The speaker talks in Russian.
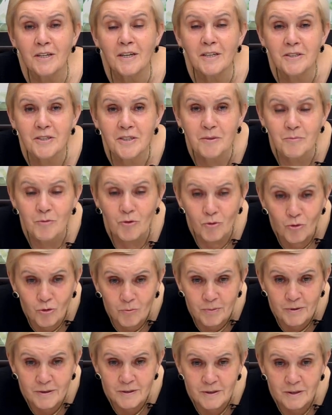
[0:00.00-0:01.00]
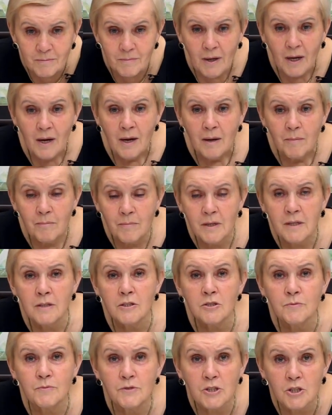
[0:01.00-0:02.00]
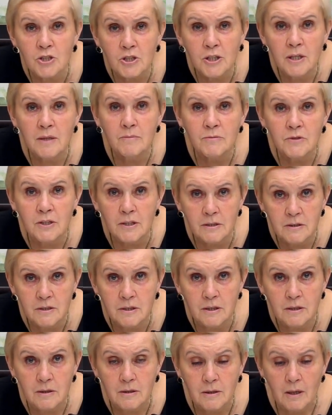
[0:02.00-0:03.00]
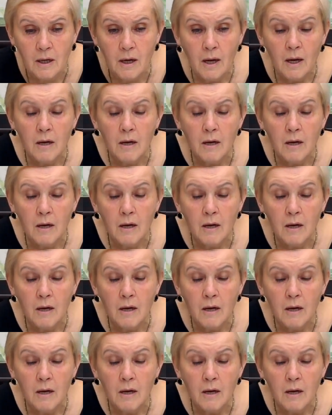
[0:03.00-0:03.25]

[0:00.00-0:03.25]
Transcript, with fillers: каким образом мы размножаем драцены.